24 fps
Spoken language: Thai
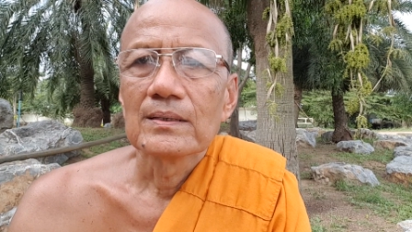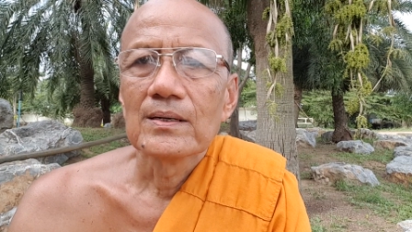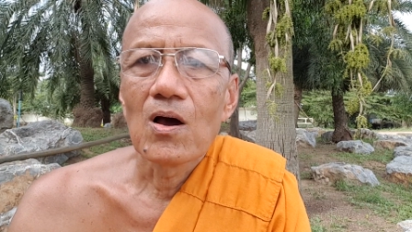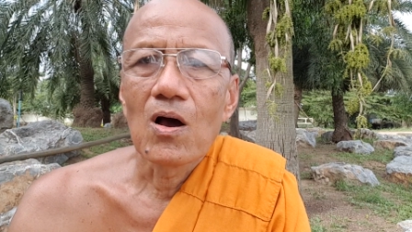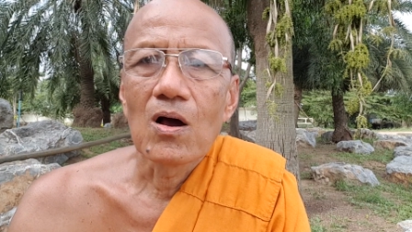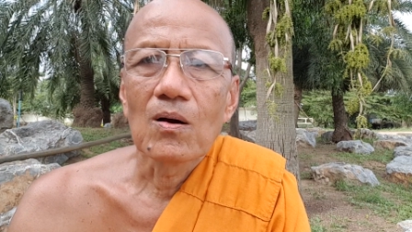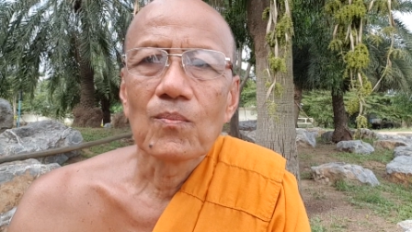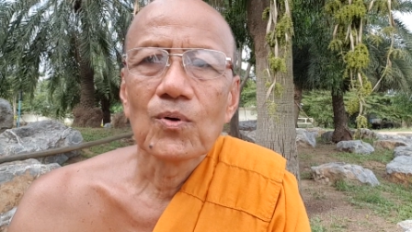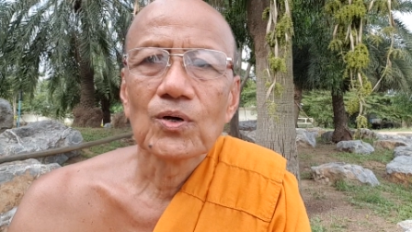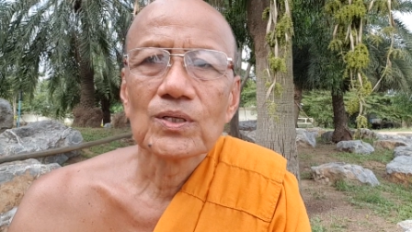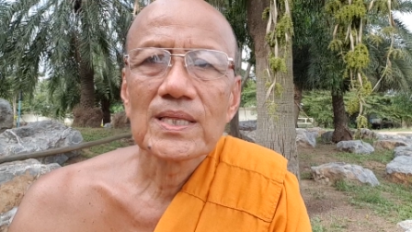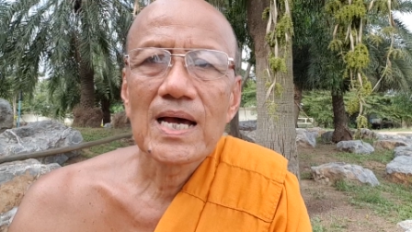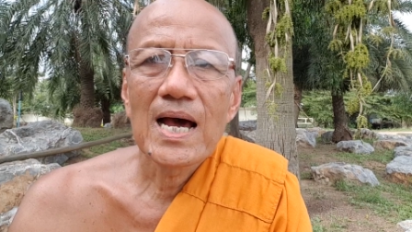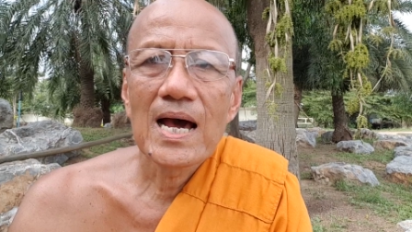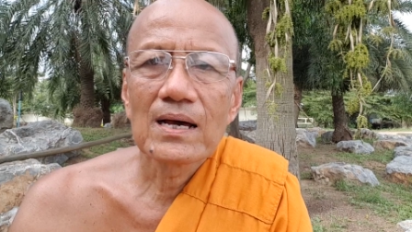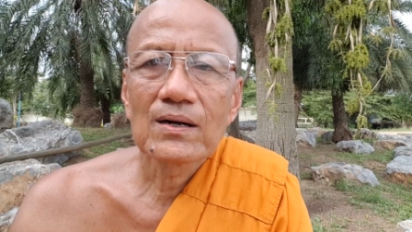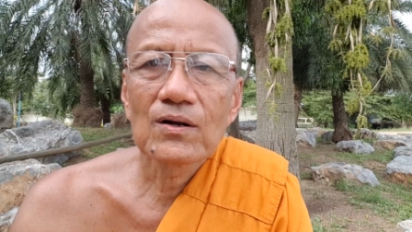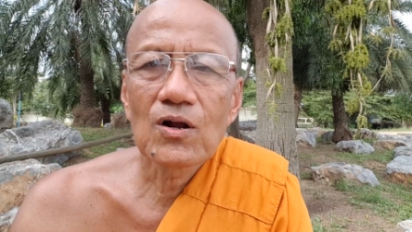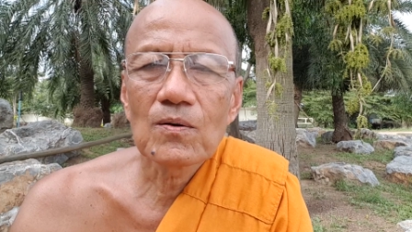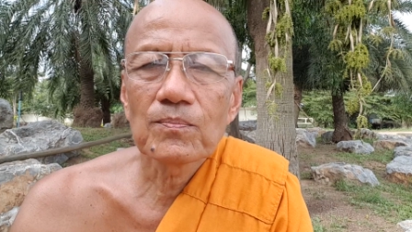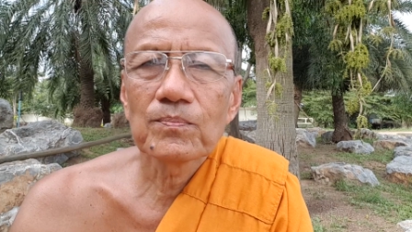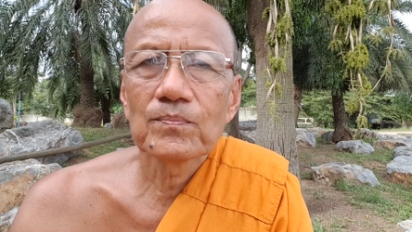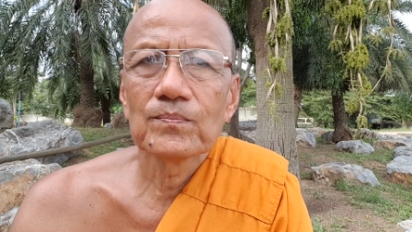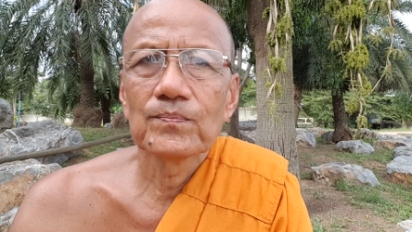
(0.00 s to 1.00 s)
ดอกบนทา
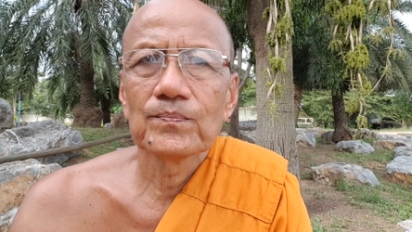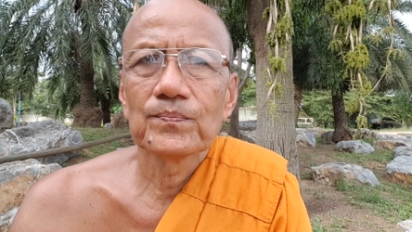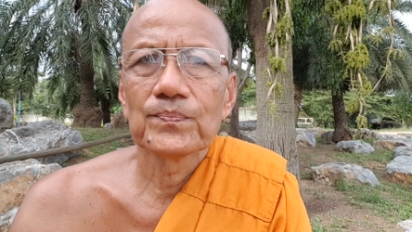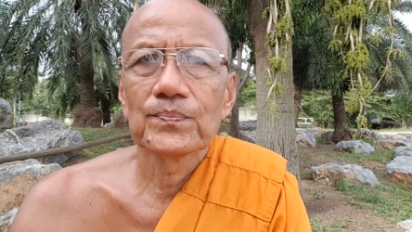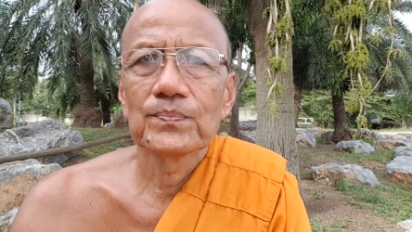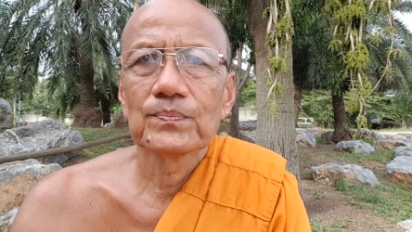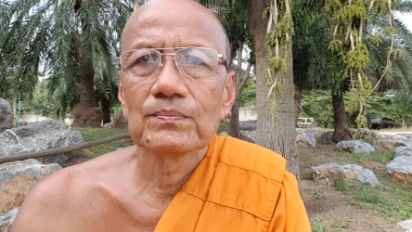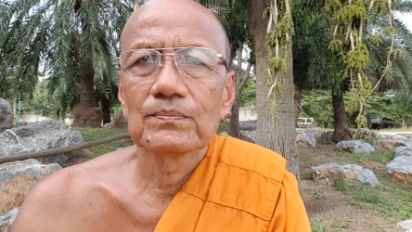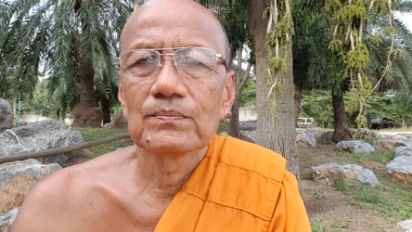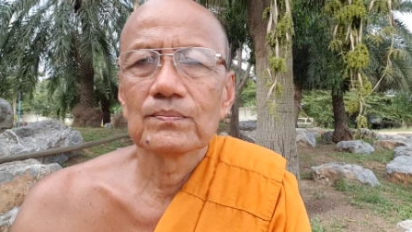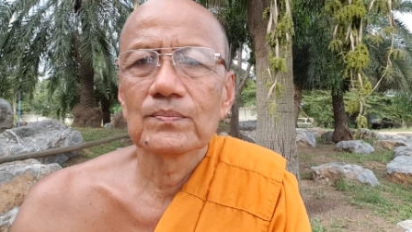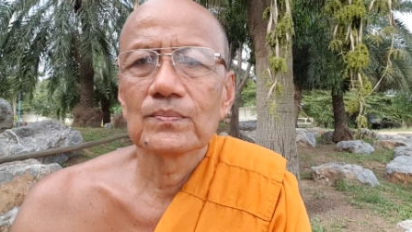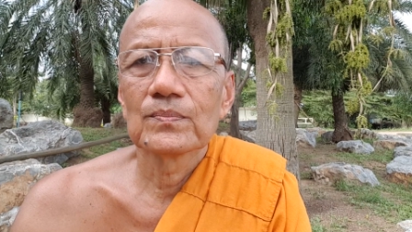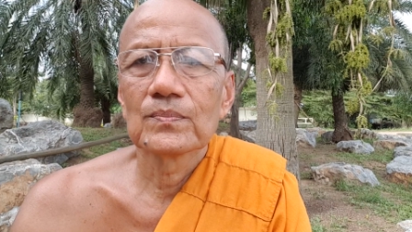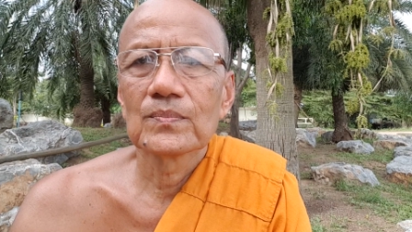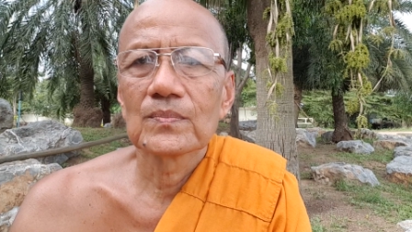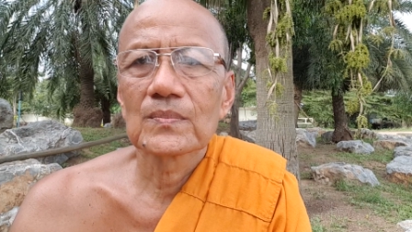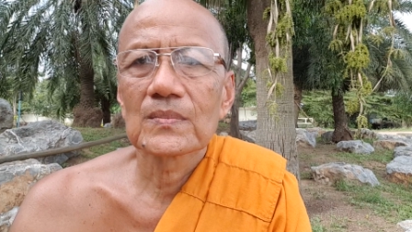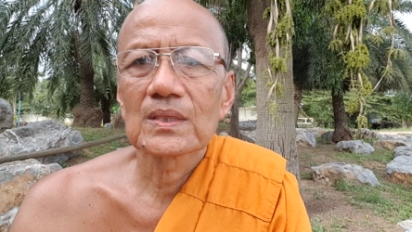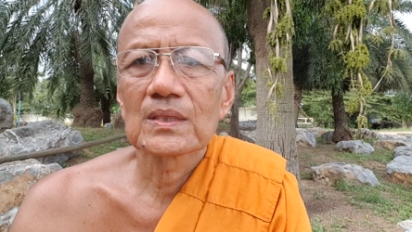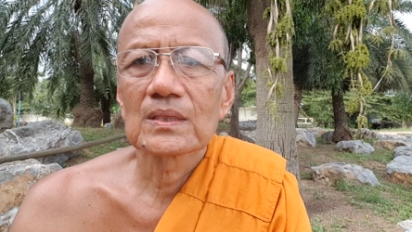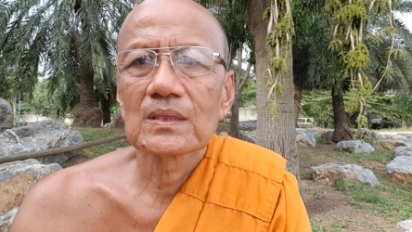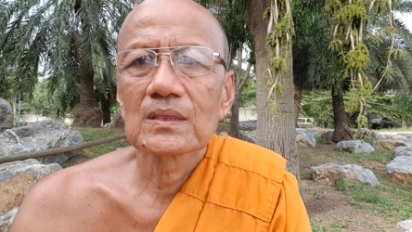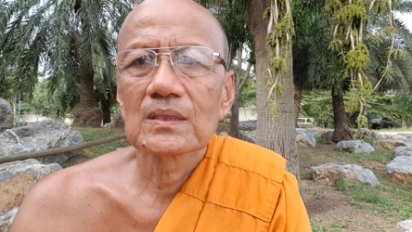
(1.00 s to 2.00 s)
รบ
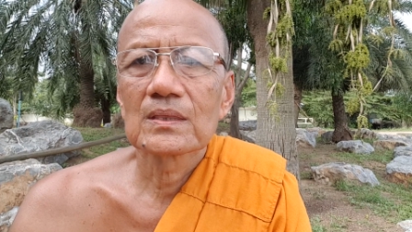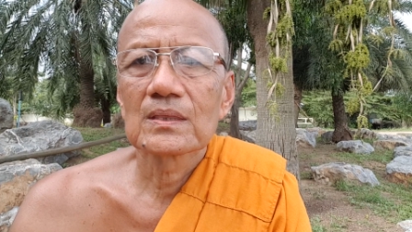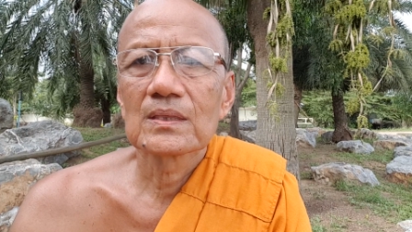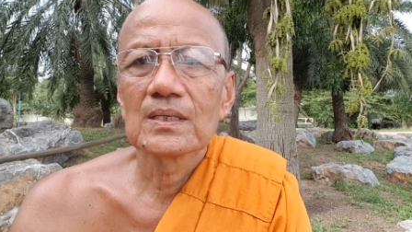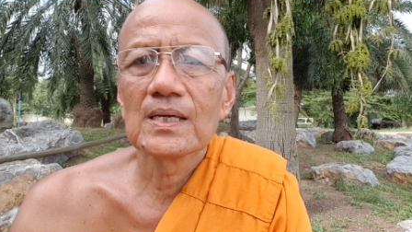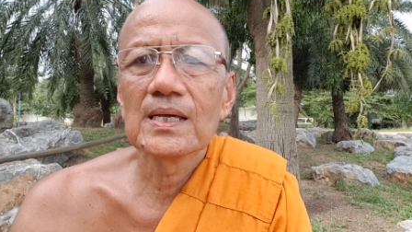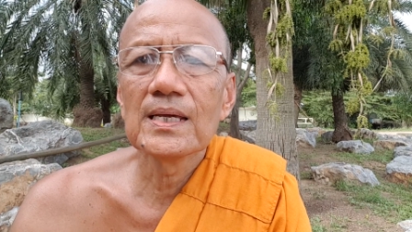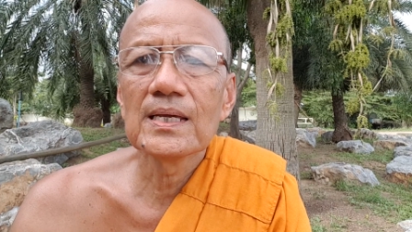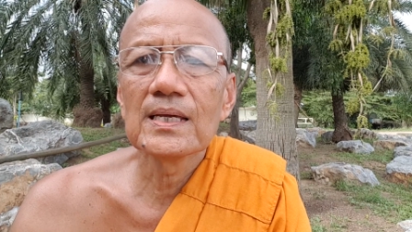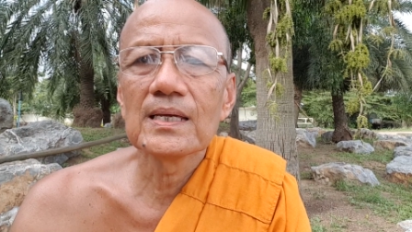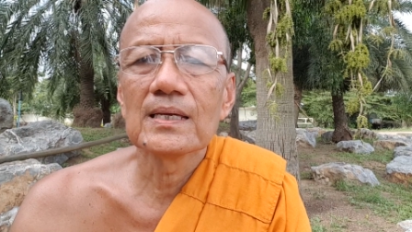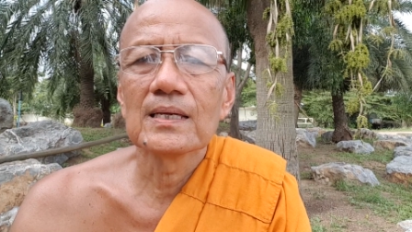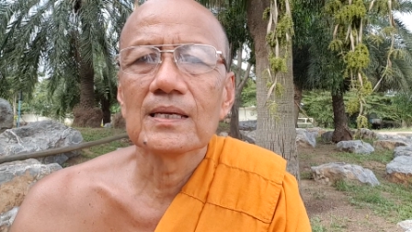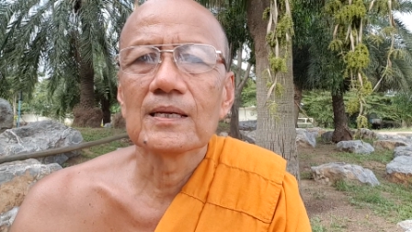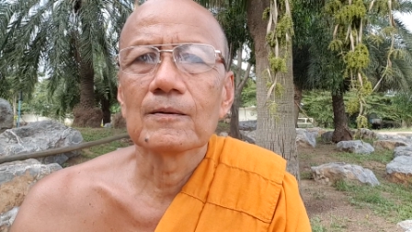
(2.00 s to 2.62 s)
ที่